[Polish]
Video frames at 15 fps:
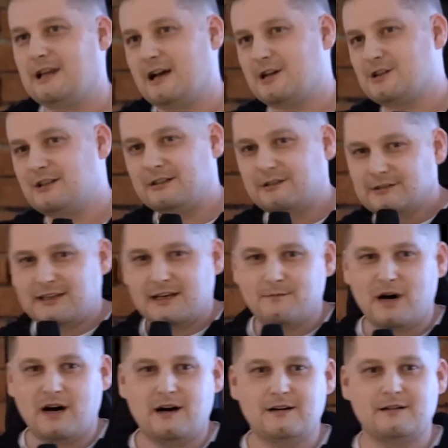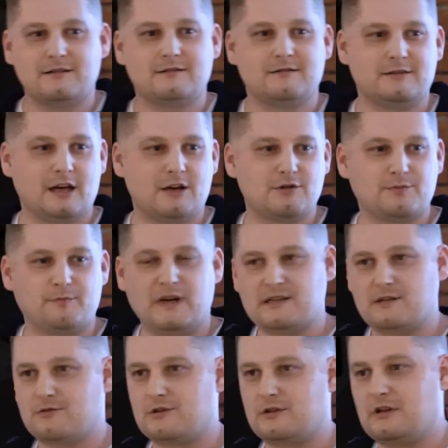dla każdego dema jakąś
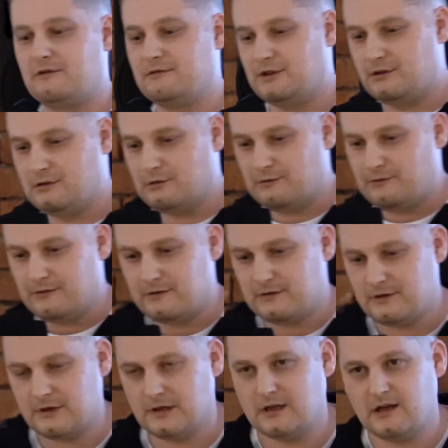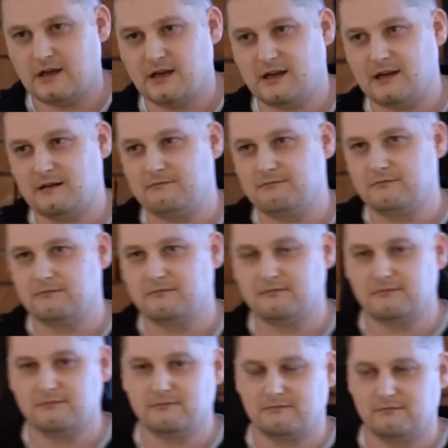bazę użytkowników, e,
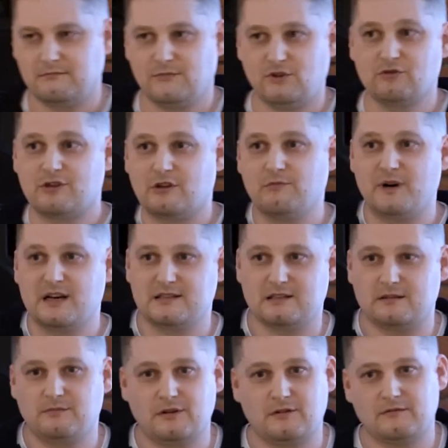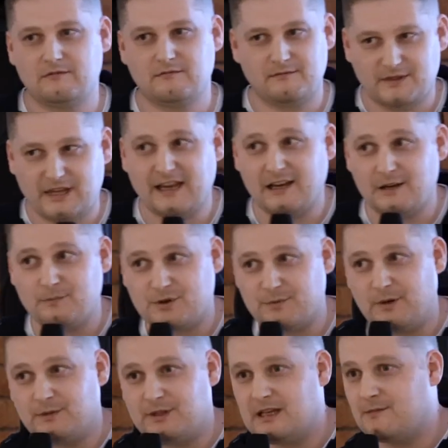dużą bazę, bo tak jak
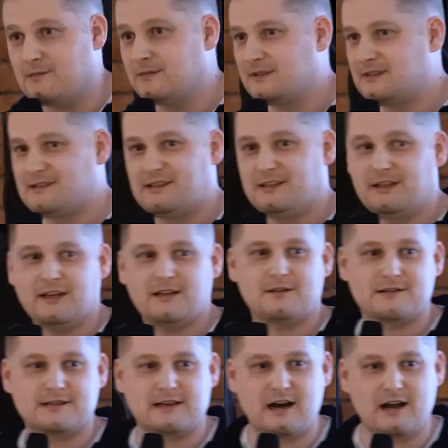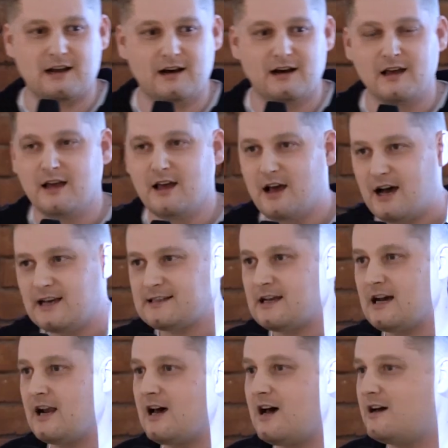przypominam, CDN to skala, a
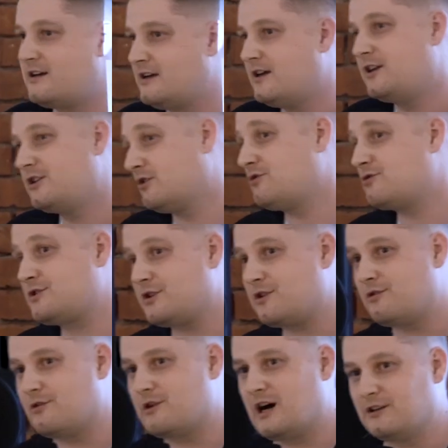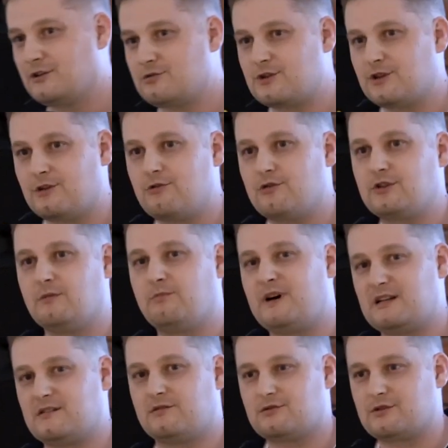skala to duży ruch, a duży ruch to
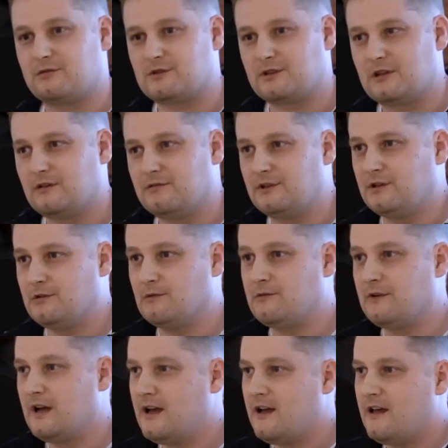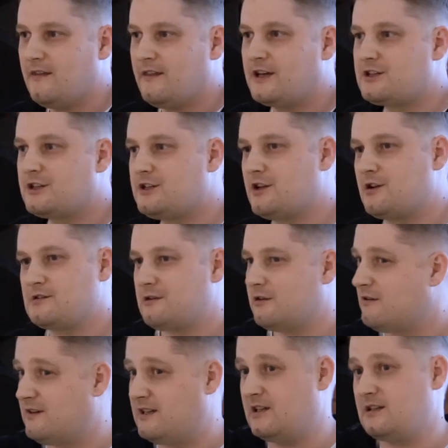bardzo dużo użytkowników. Najczęściej
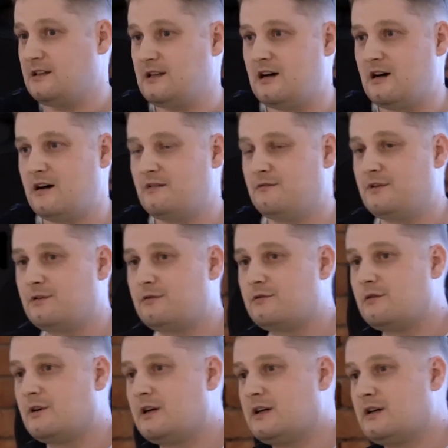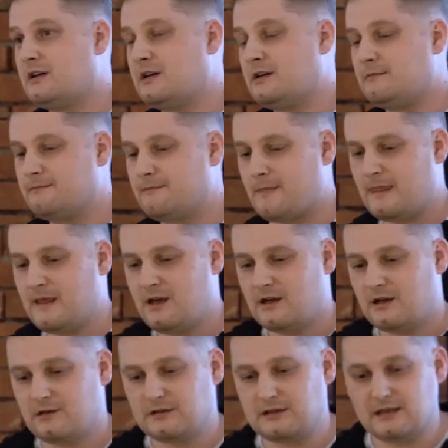rozlokowanych na wielu e,
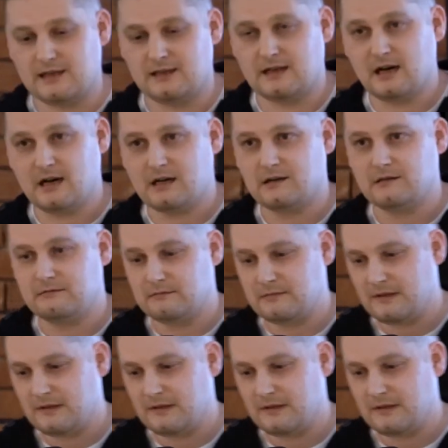kontynentach.